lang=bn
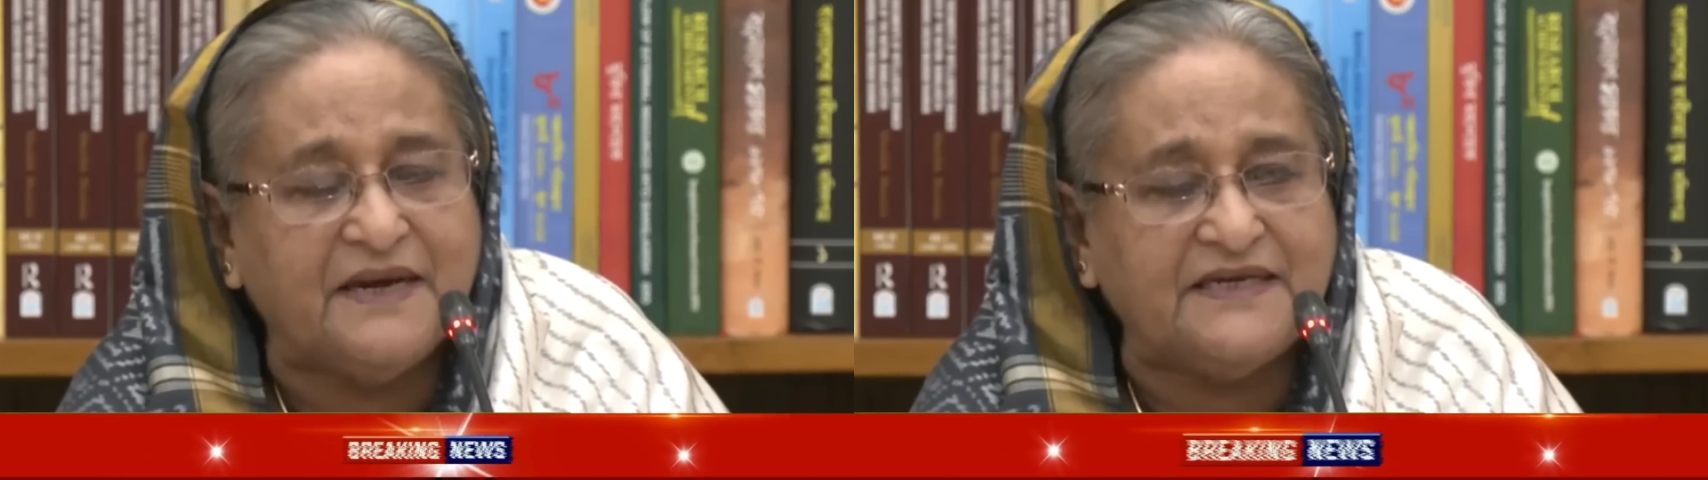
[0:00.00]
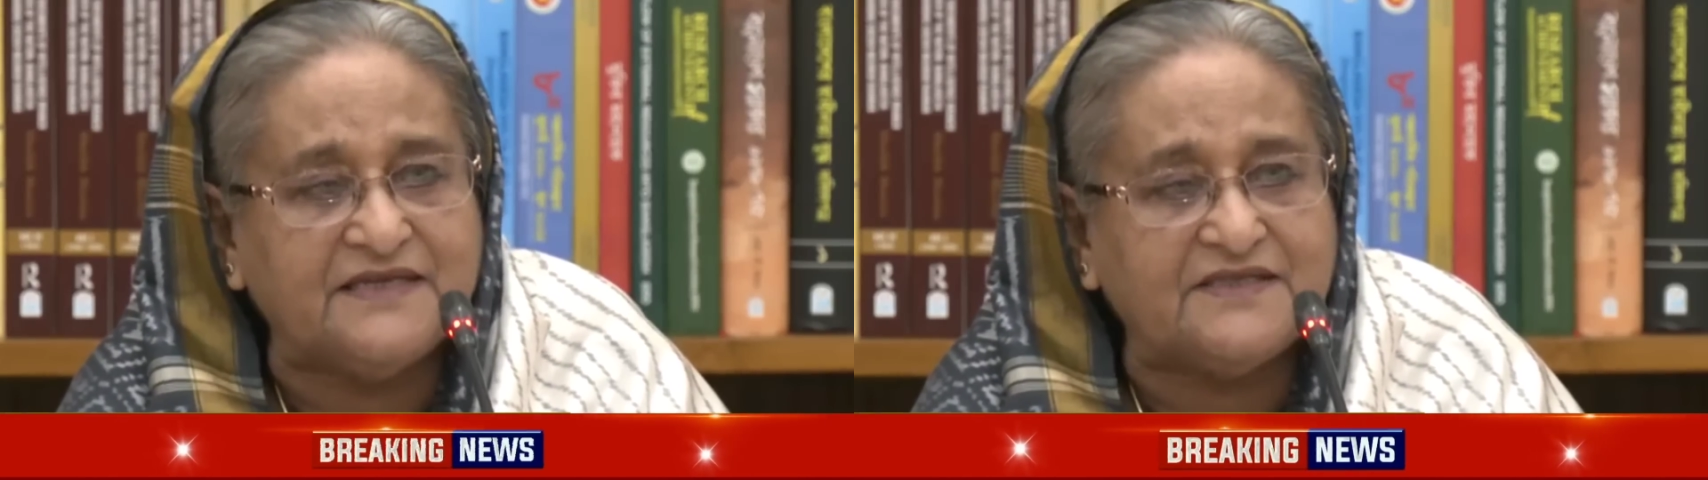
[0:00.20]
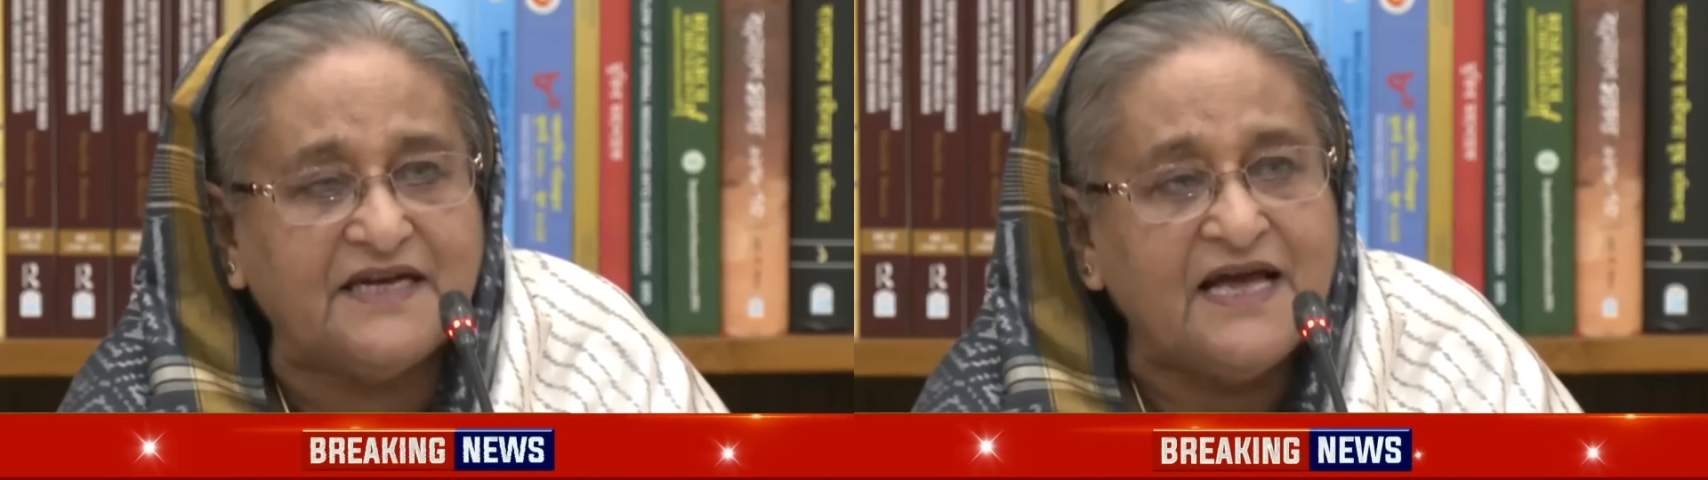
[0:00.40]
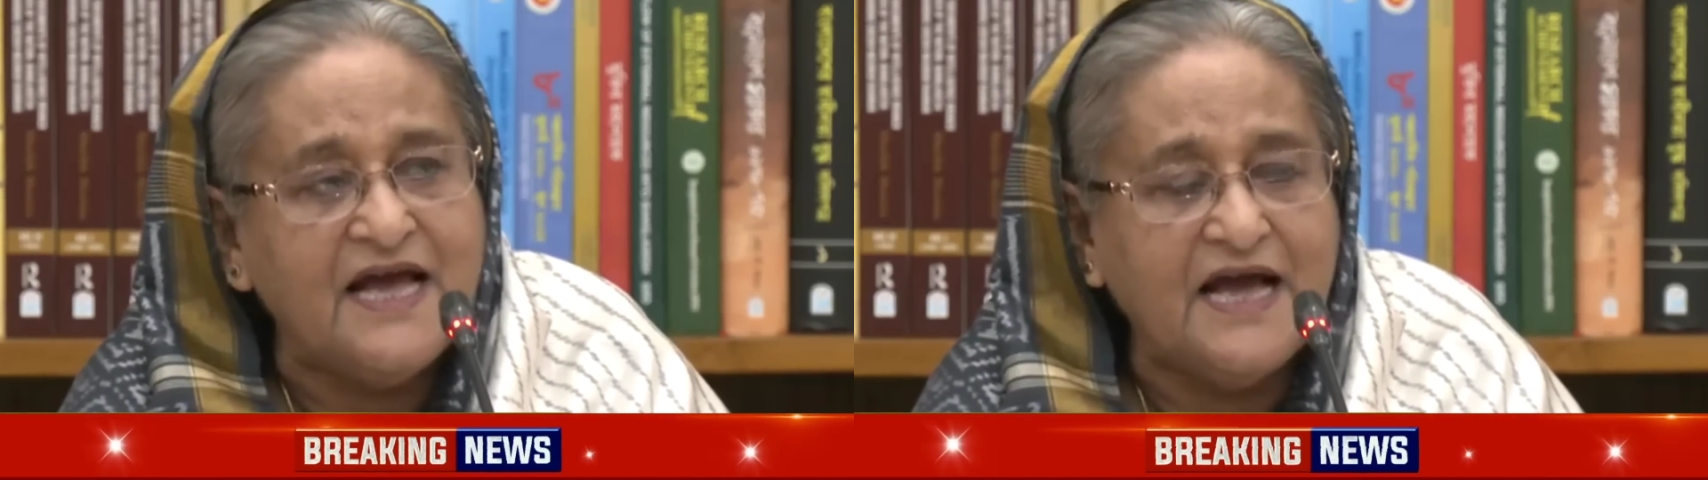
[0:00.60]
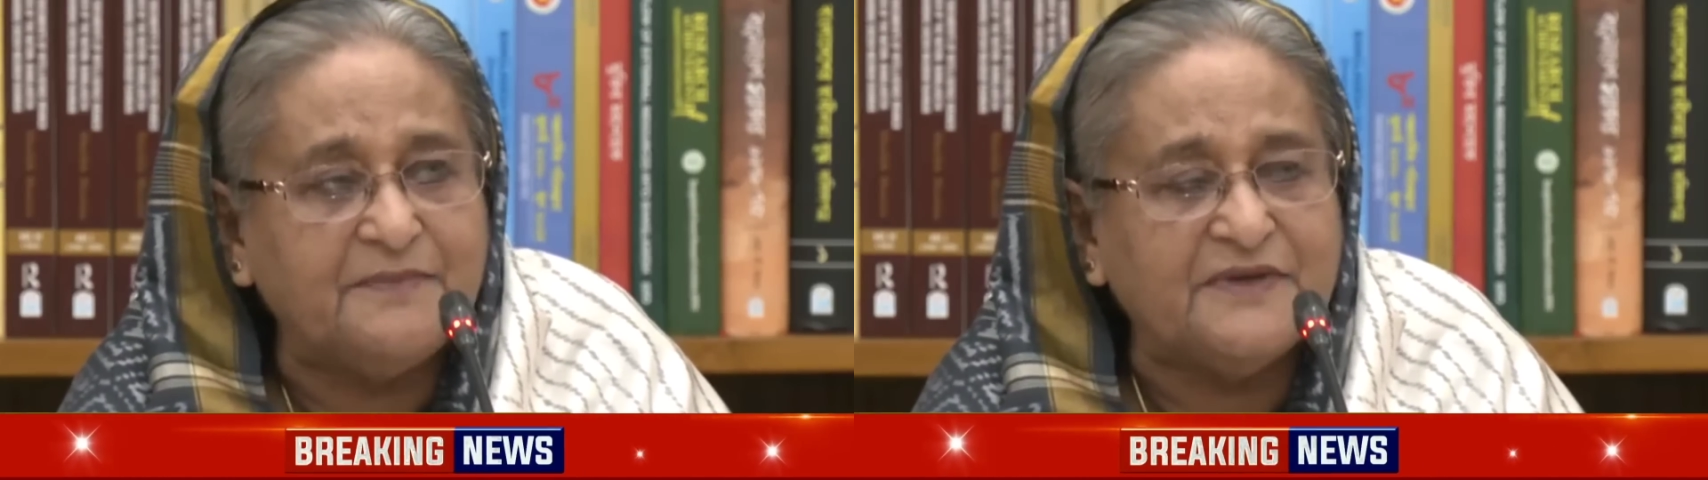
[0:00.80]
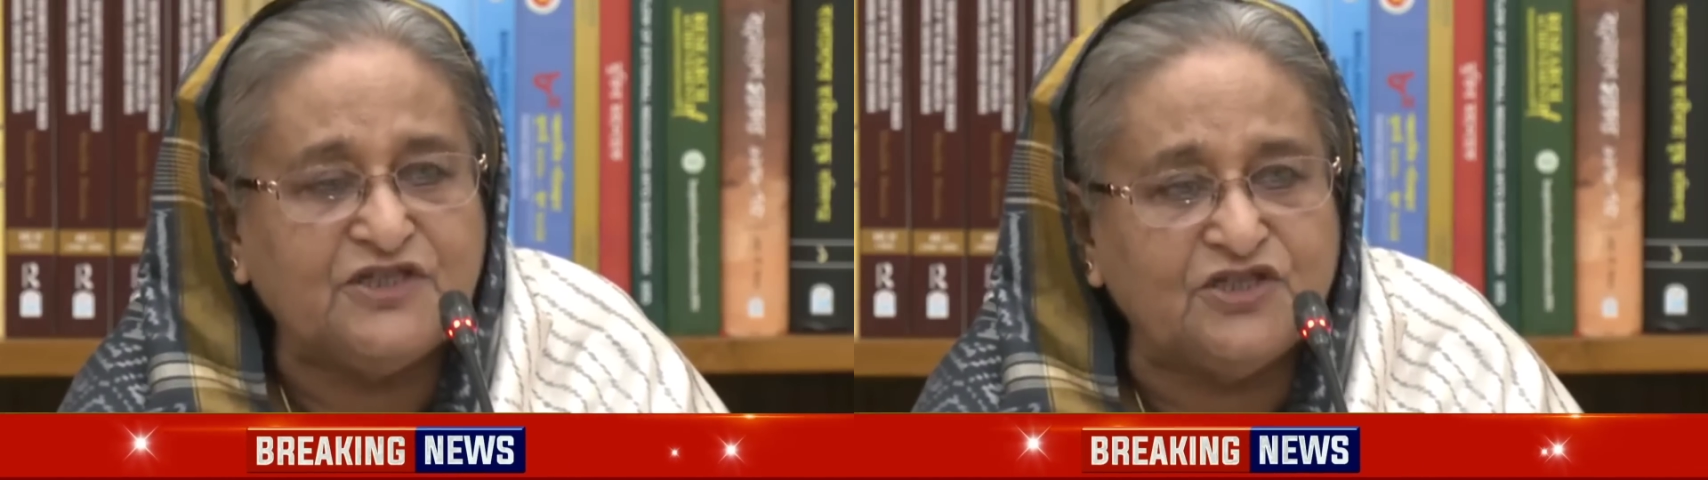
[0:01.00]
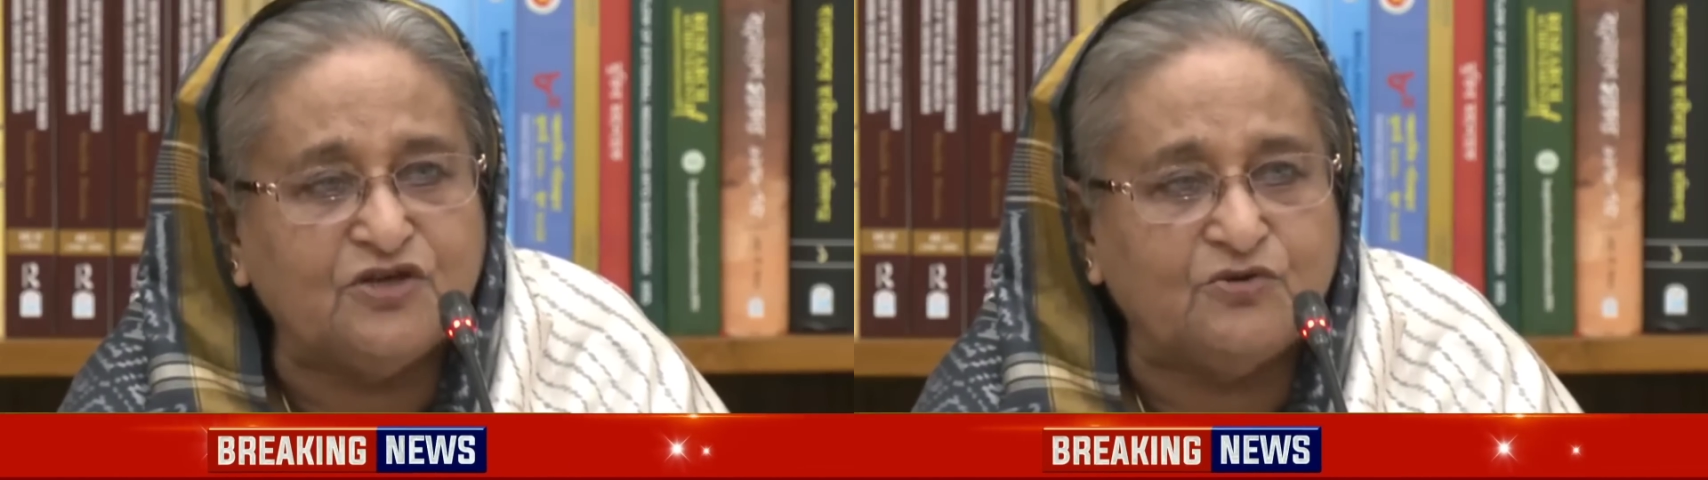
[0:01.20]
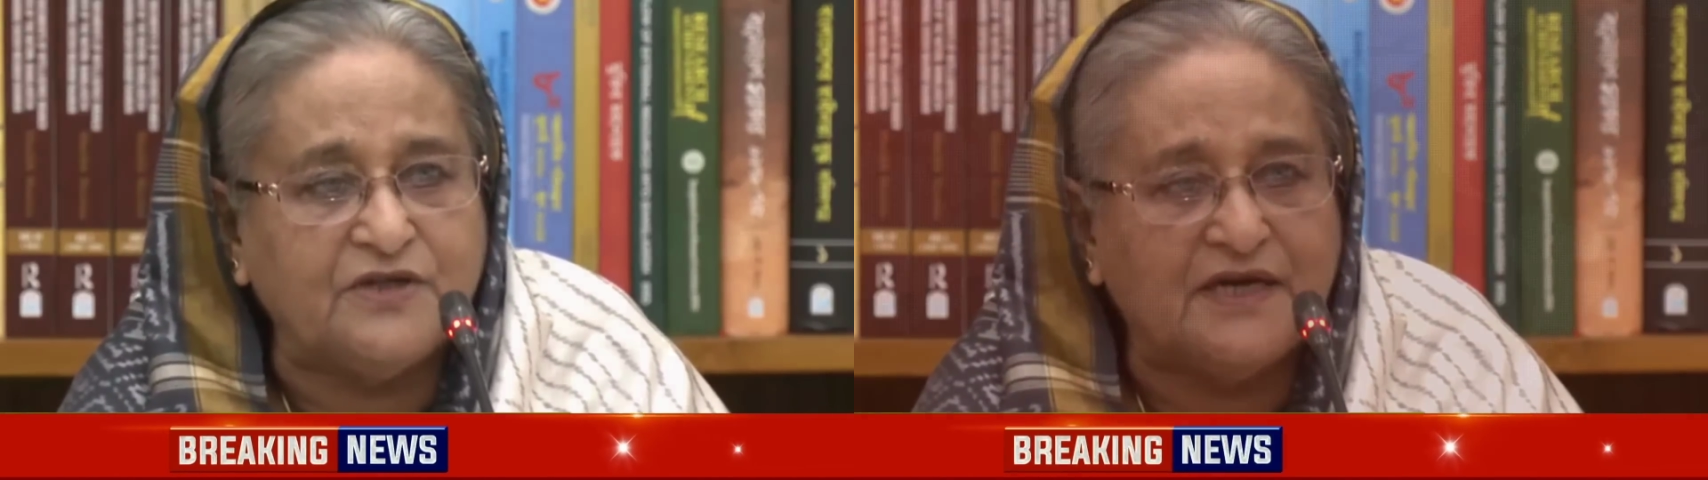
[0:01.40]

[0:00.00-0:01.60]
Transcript: বানিয়েছে একবার চিন্তা করে